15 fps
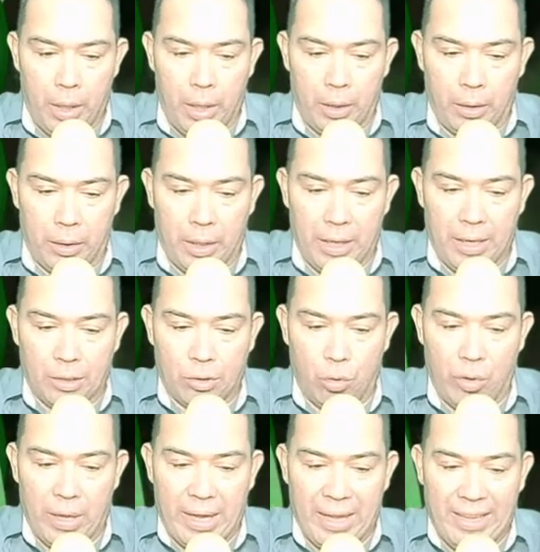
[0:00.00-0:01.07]
entre las
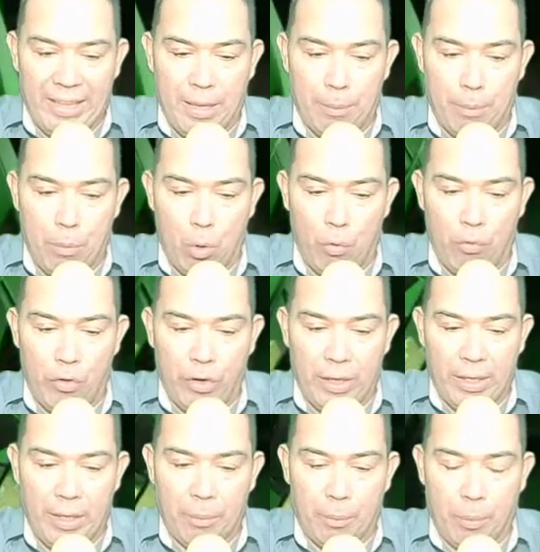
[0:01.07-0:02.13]
ciudades de
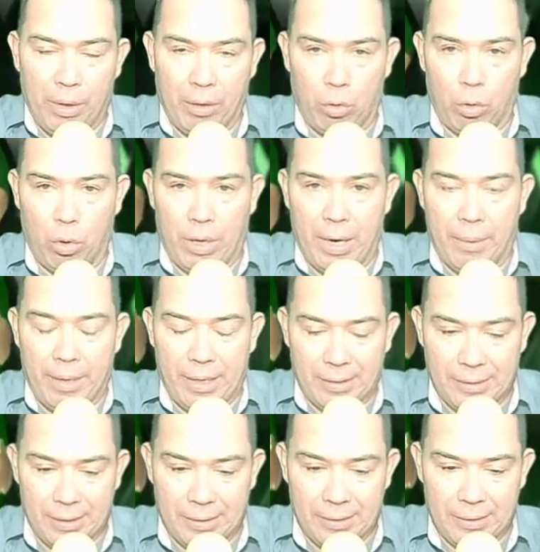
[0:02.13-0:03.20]
Bluefield y Puerto
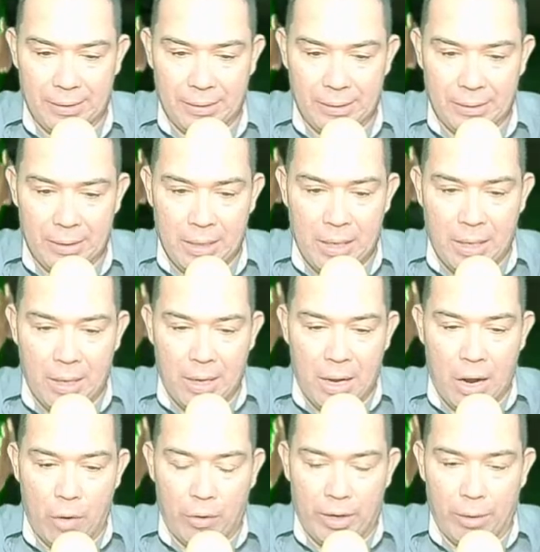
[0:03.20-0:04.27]
Cabezas.
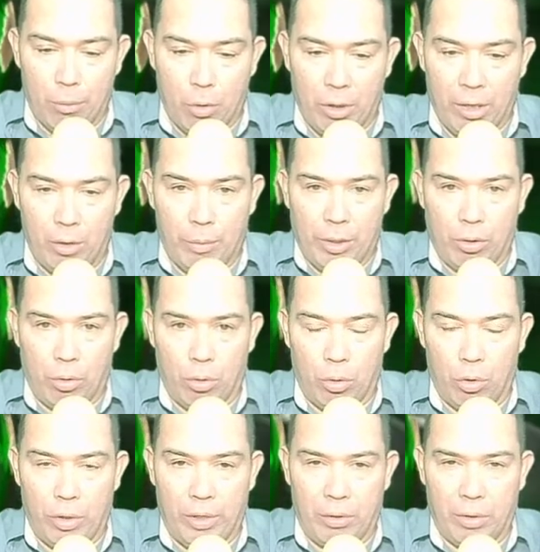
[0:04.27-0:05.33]
Aunque el modelo
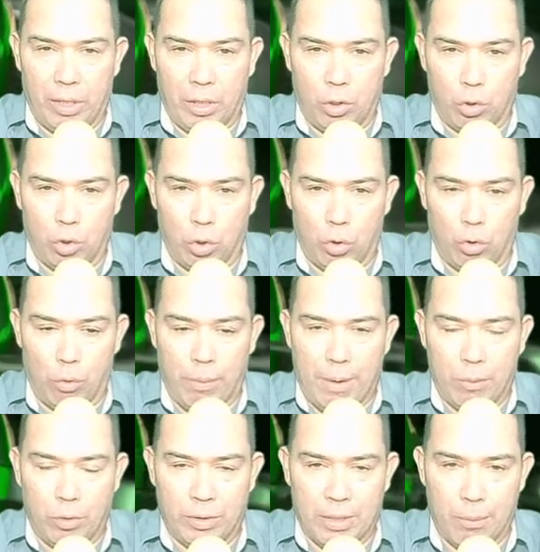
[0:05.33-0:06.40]
meteorológico que nosotros
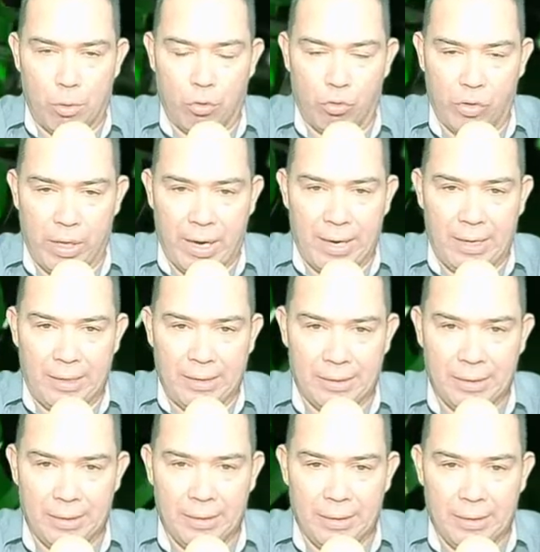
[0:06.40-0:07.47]
vamos a
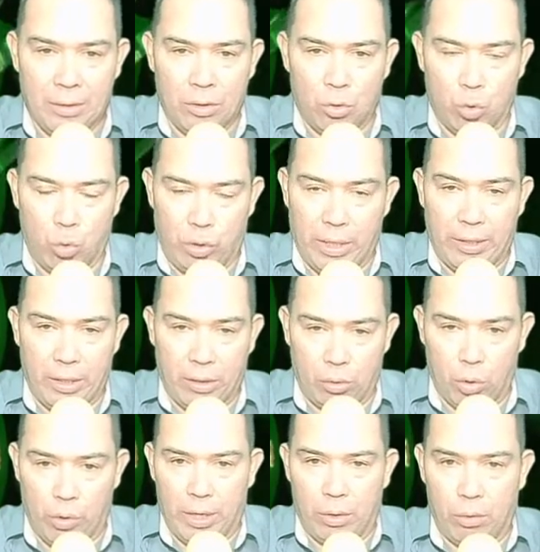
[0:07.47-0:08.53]
mostrarles, su
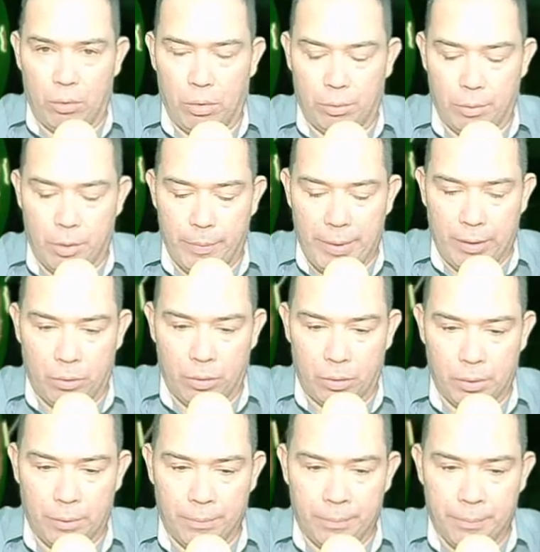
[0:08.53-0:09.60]
trayectoria en unos momentos,